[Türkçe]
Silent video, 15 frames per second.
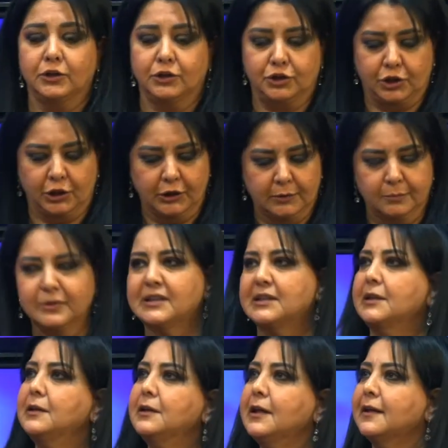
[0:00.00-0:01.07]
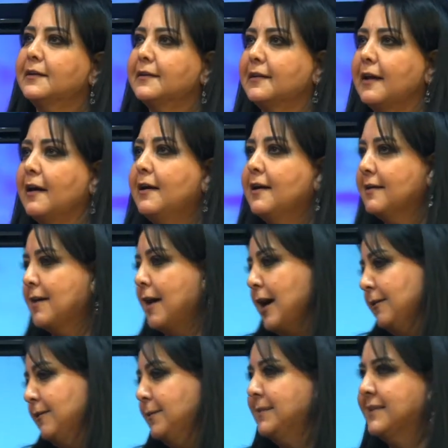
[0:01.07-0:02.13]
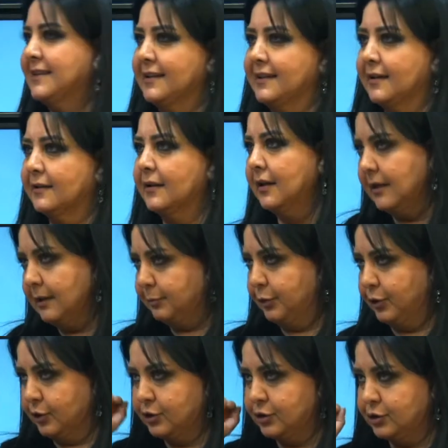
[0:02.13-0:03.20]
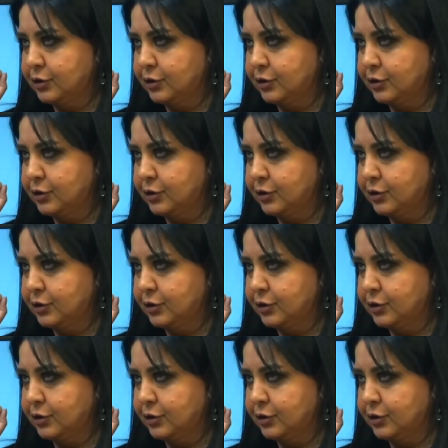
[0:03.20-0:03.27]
ya da çayımızın yanına kahvemizin yanına yapıyoruz.